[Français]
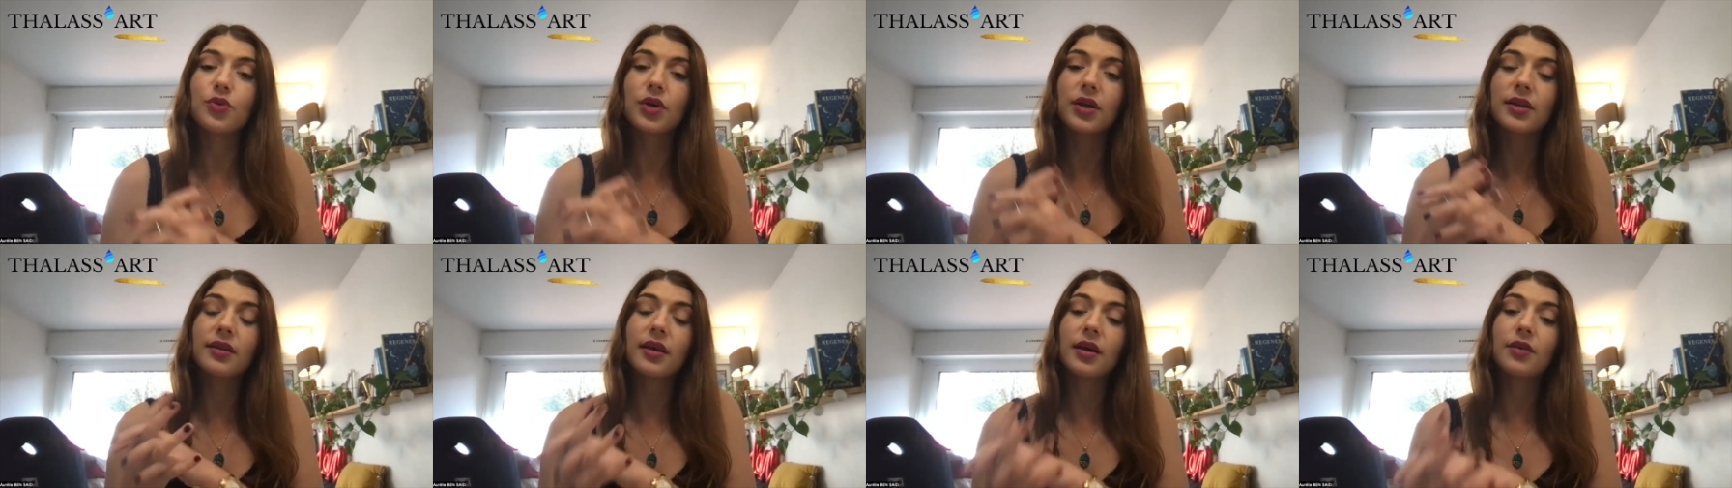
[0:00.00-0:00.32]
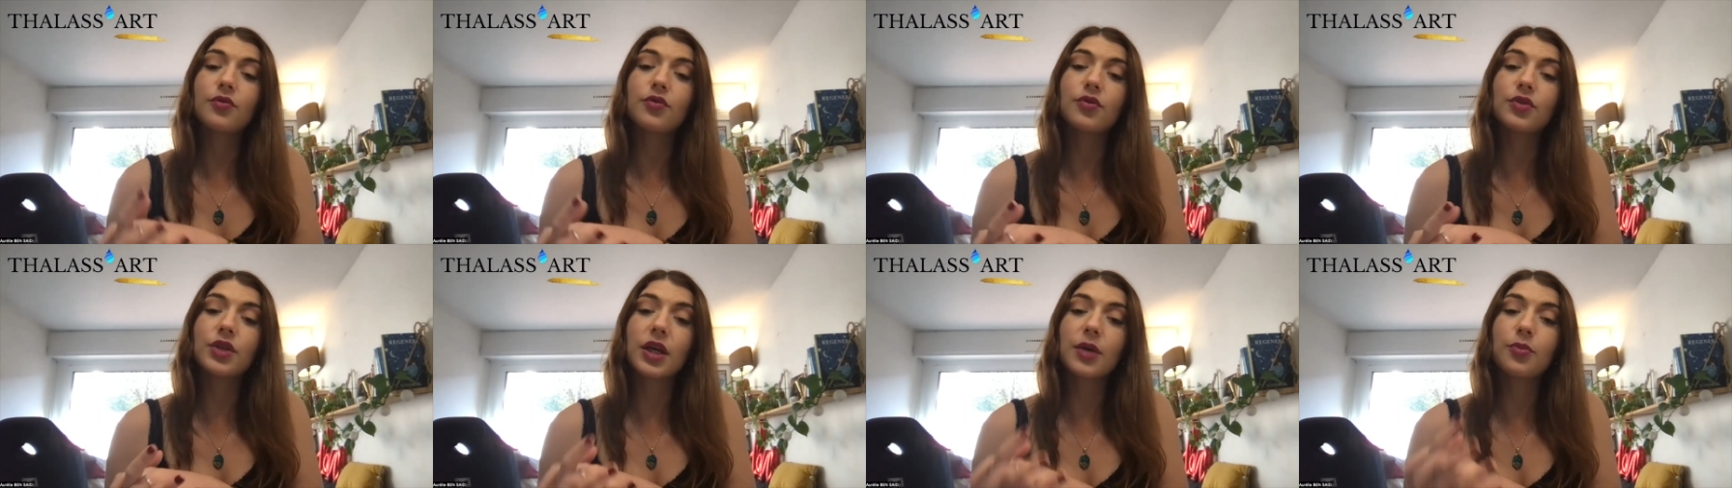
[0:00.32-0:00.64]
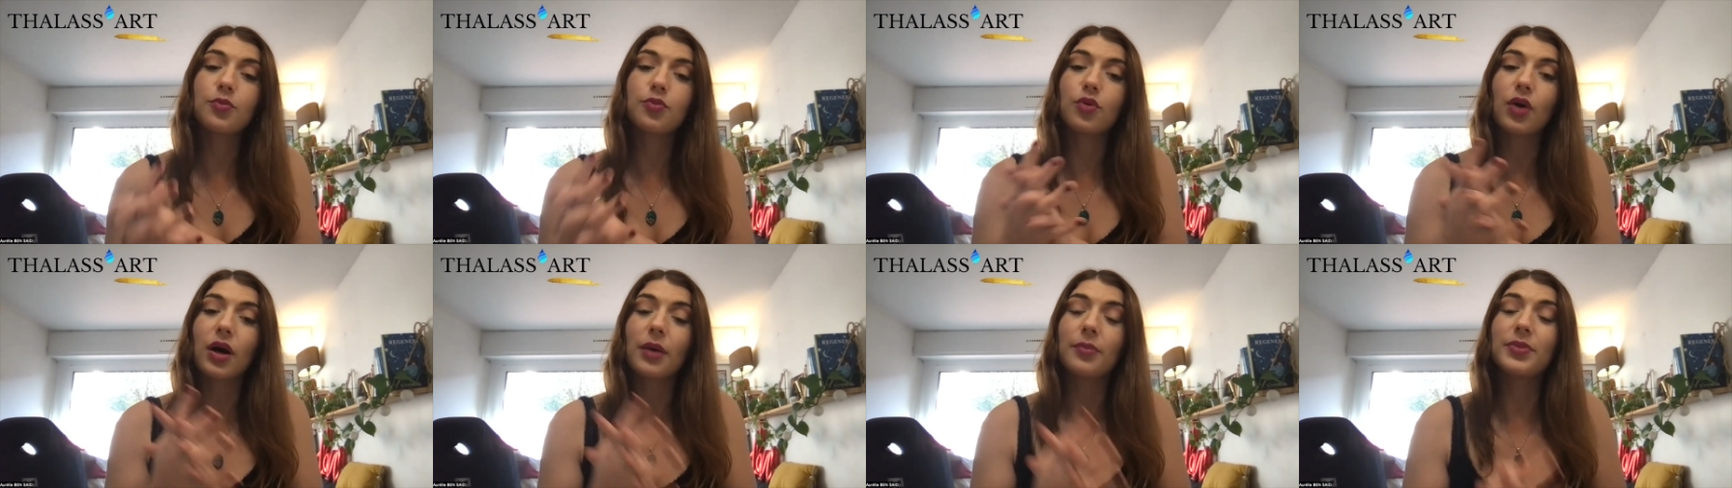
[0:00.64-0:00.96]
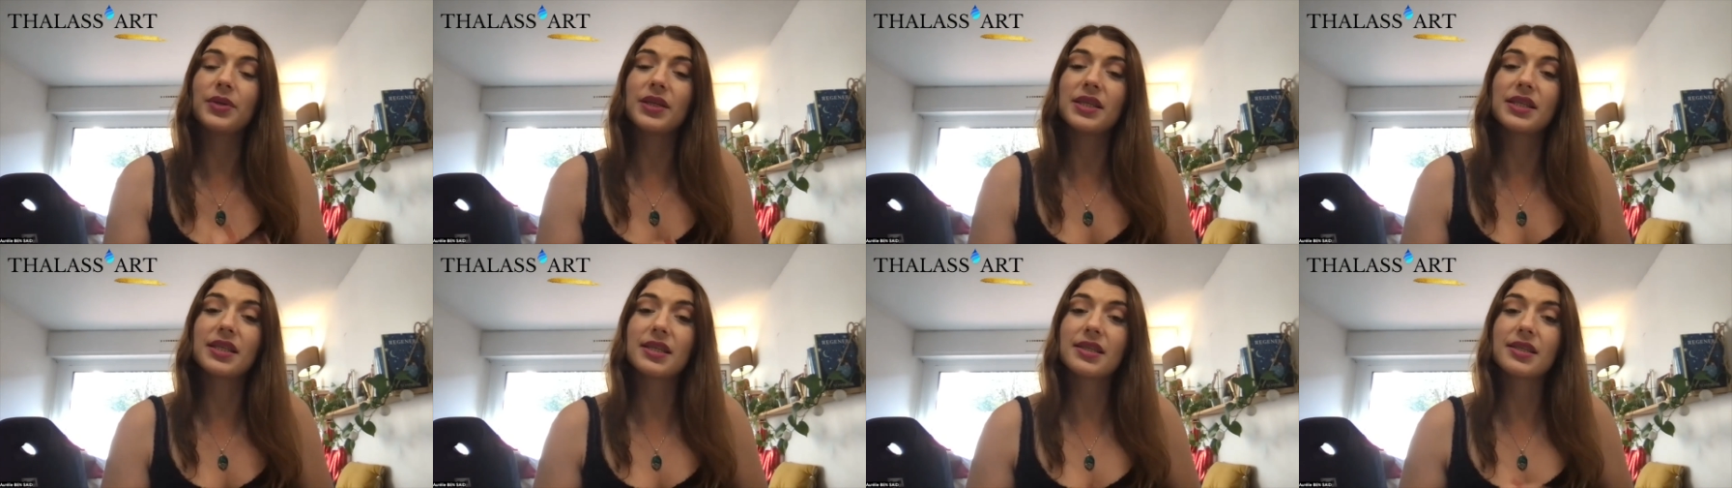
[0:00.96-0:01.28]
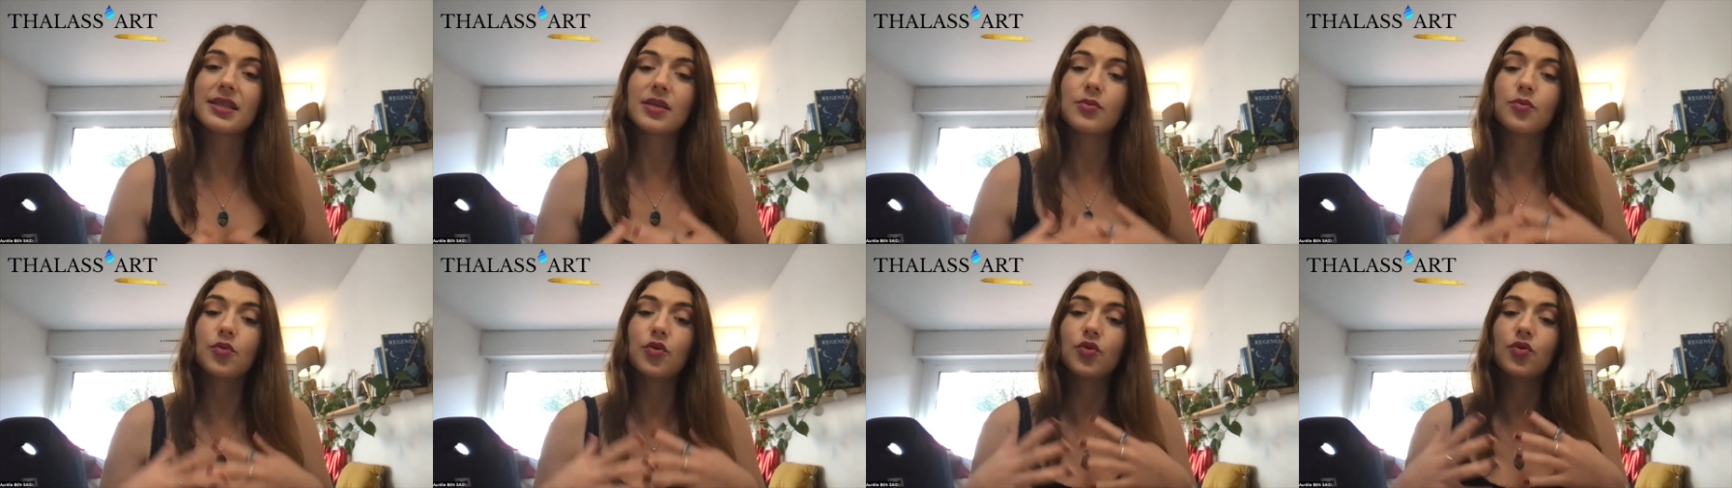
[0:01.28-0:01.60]
peut intervenir pour apaiser
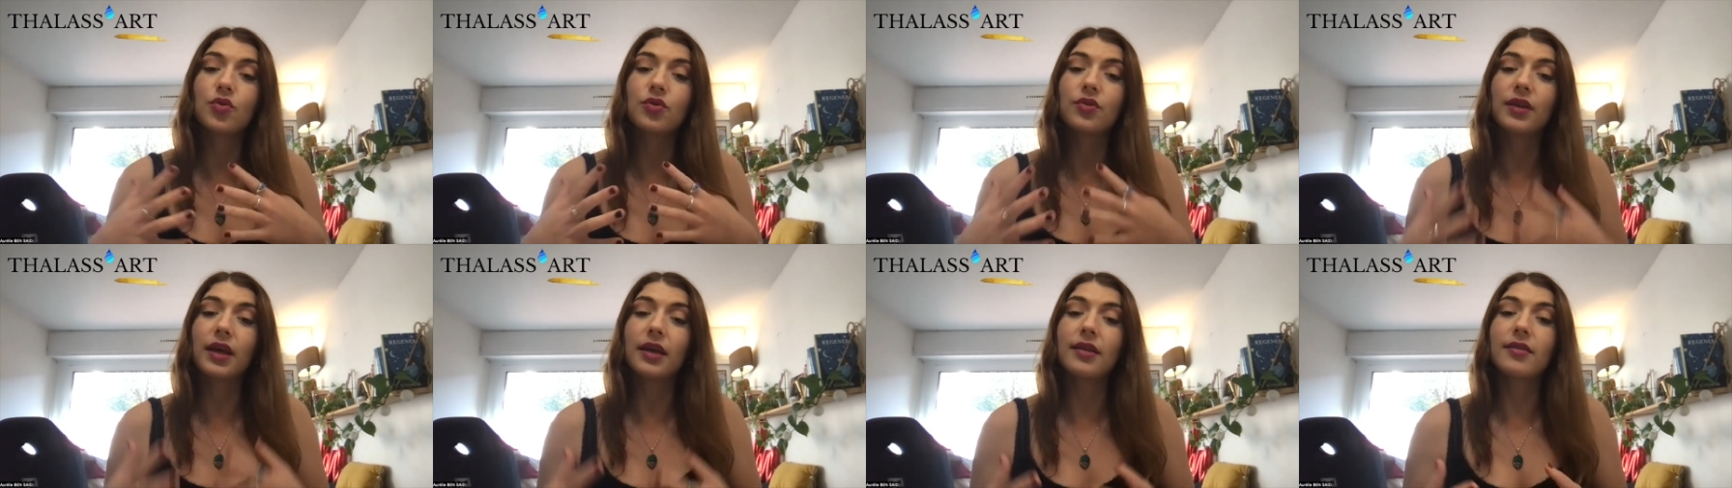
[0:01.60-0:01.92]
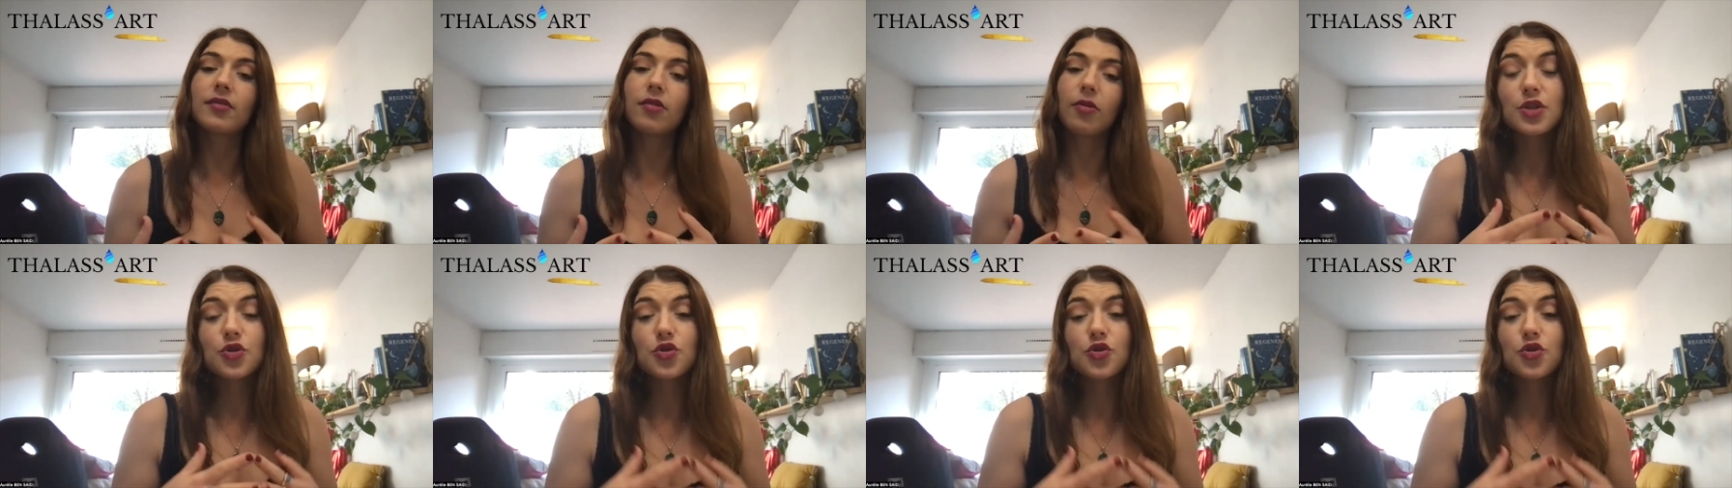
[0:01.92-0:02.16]
ces maux de tête.